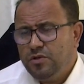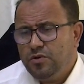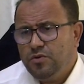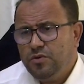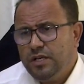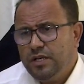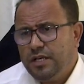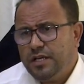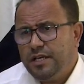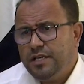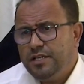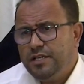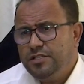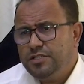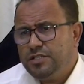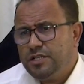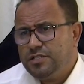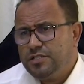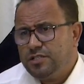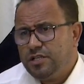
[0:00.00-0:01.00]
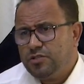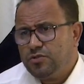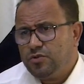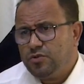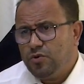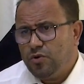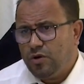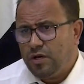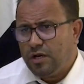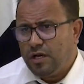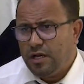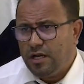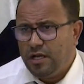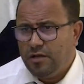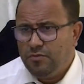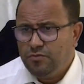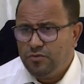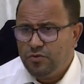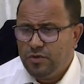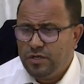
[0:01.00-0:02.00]
هناك إنجازات أخرى
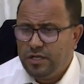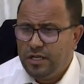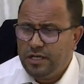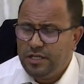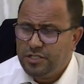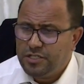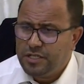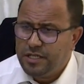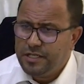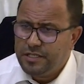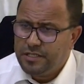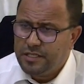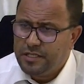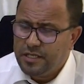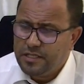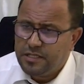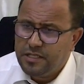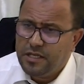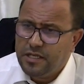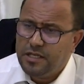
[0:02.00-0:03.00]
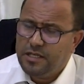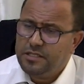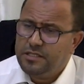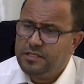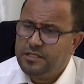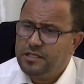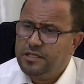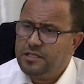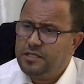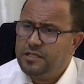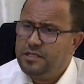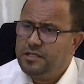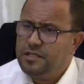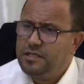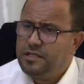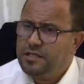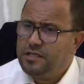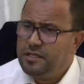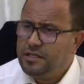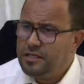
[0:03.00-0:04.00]
الحمد لله اللي شهدت هذه
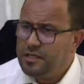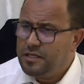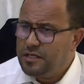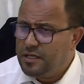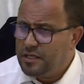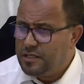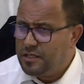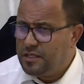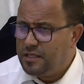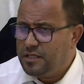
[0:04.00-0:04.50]
آه،